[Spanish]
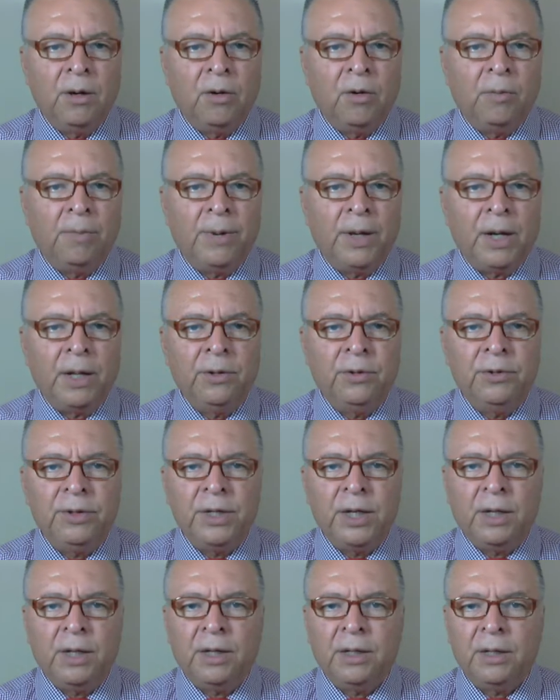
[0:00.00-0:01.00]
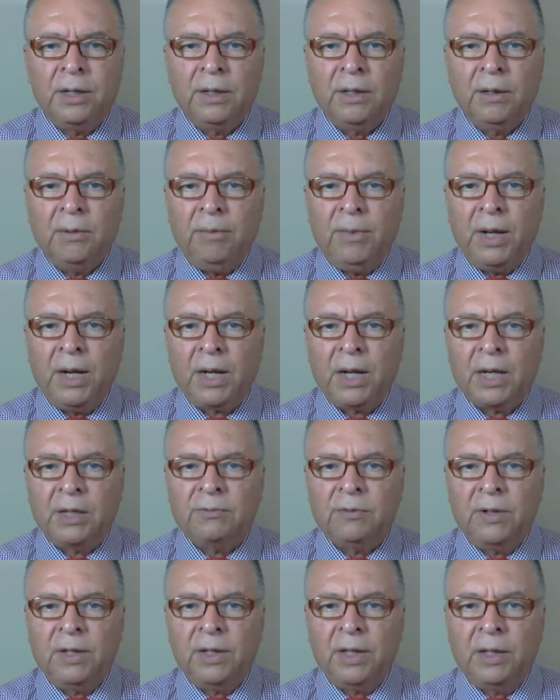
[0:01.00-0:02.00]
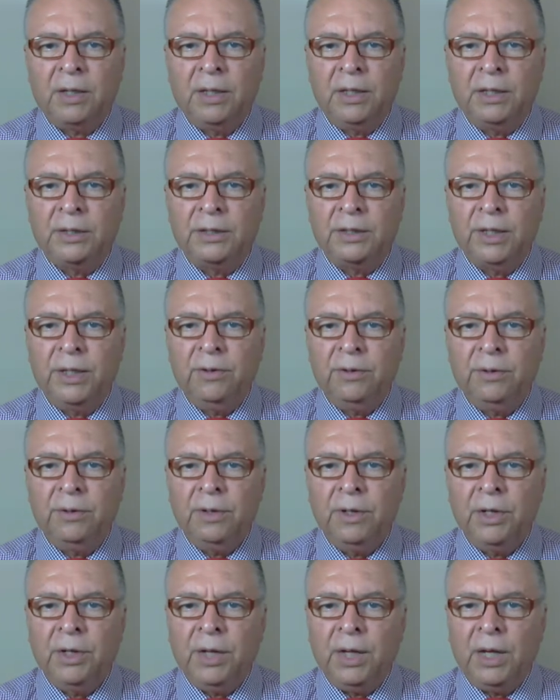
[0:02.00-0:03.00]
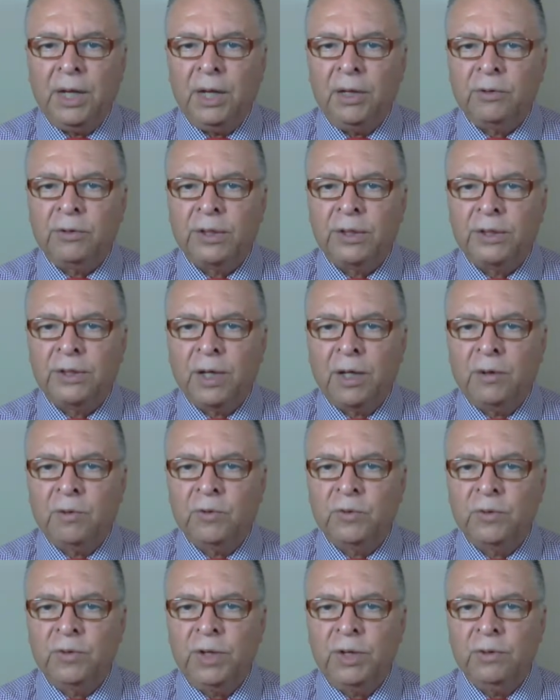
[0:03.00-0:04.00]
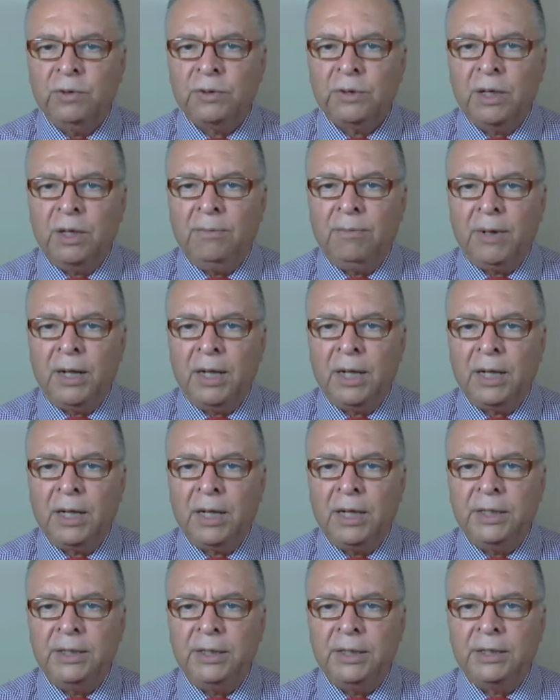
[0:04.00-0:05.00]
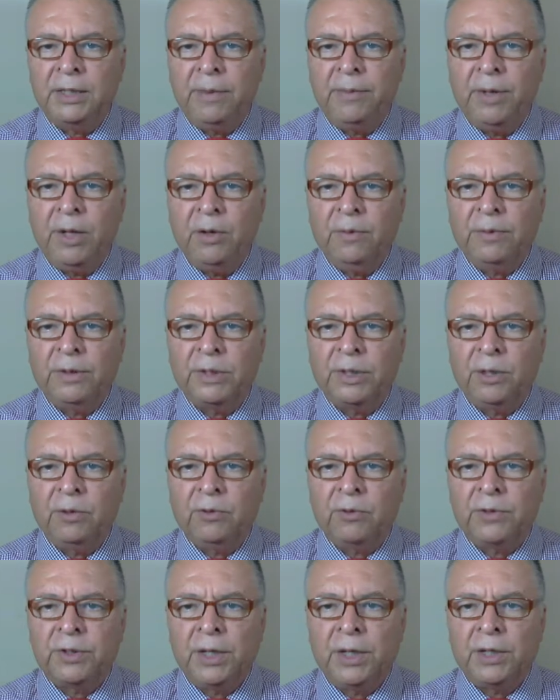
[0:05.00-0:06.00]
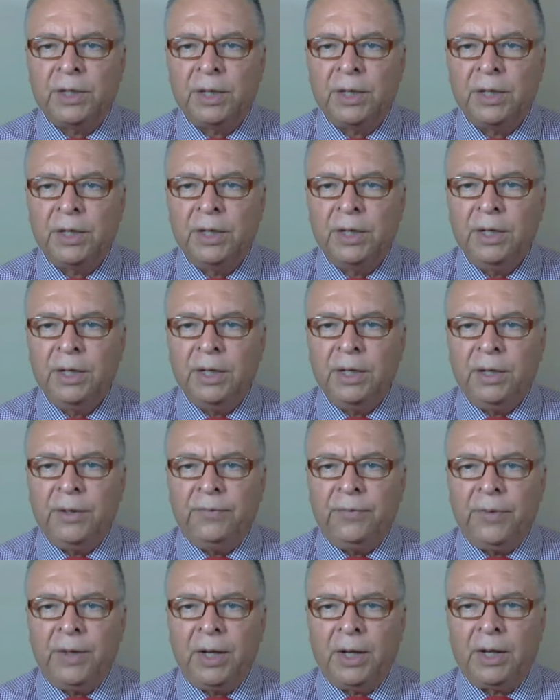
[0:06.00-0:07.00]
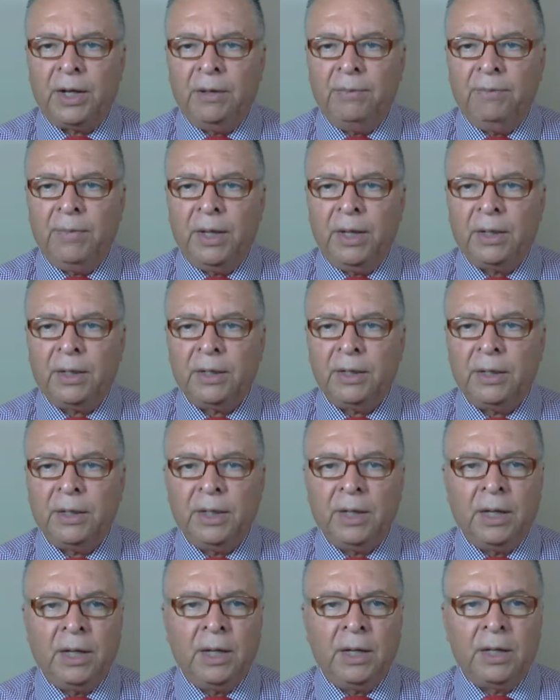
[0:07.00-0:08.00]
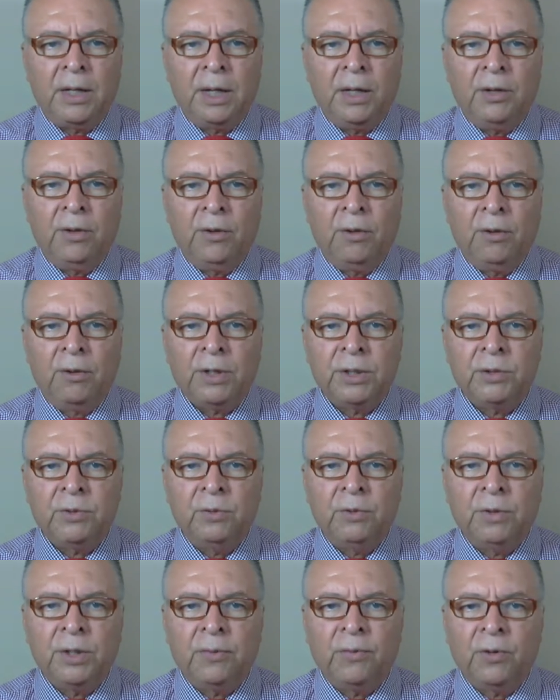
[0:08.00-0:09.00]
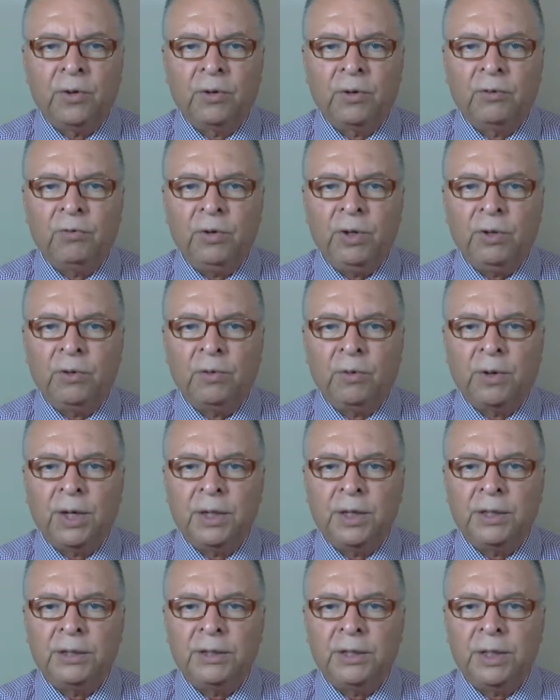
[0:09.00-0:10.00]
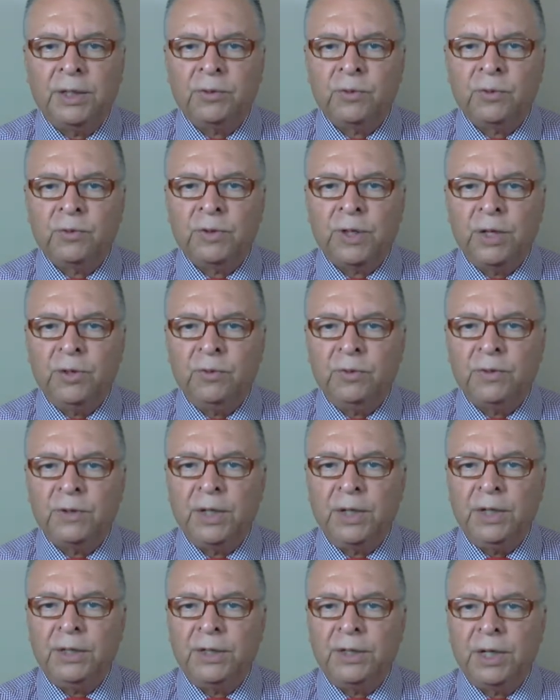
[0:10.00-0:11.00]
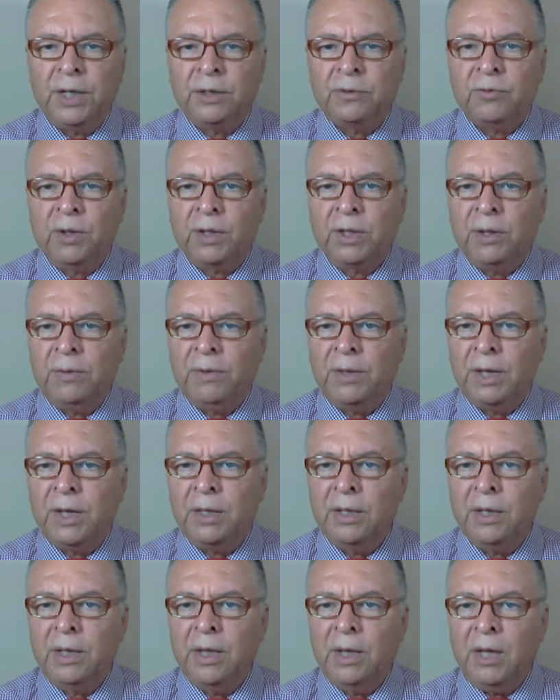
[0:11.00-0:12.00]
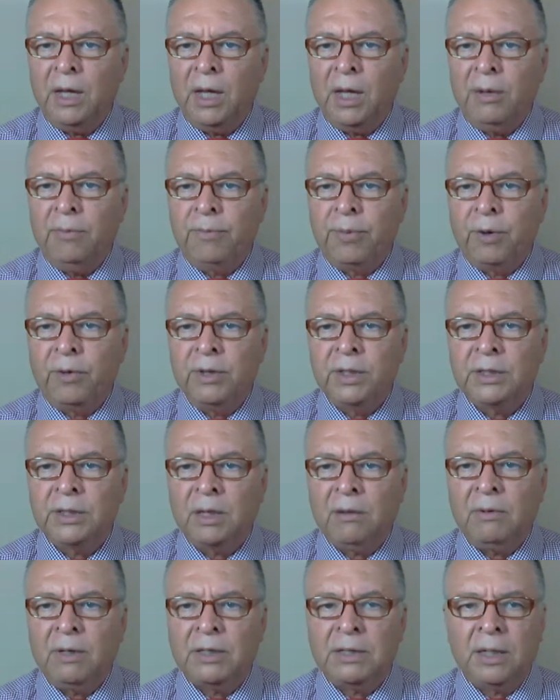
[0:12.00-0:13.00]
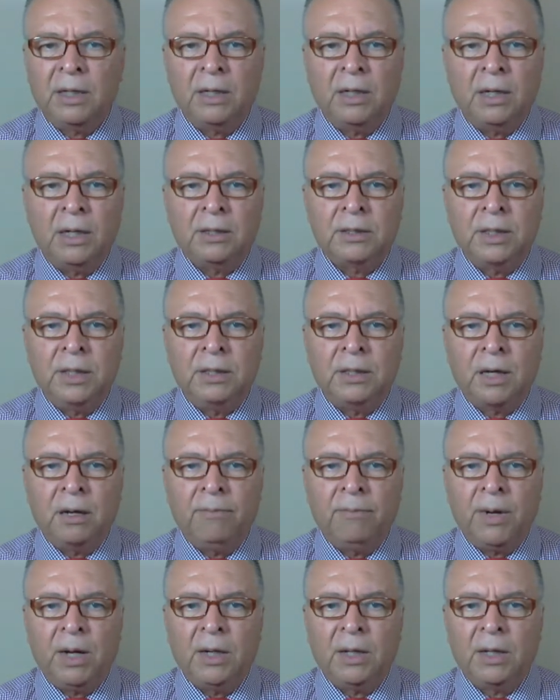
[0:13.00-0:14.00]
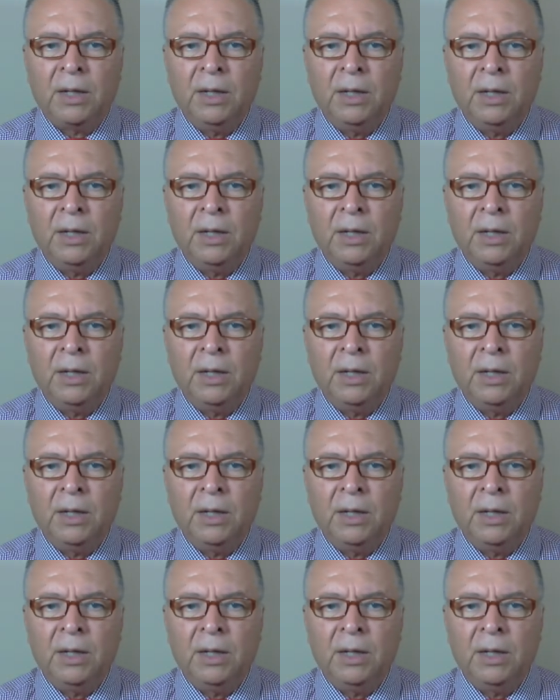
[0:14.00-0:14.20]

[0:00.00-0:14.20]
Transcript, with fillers: Operando ya, mera casualidad del destino, en los Estados Unidos en plena crisis de 1907. Dejan ver el que no resulta fortuito que desde esos años se iniciara su actividad en pro de establecer el Central Bank,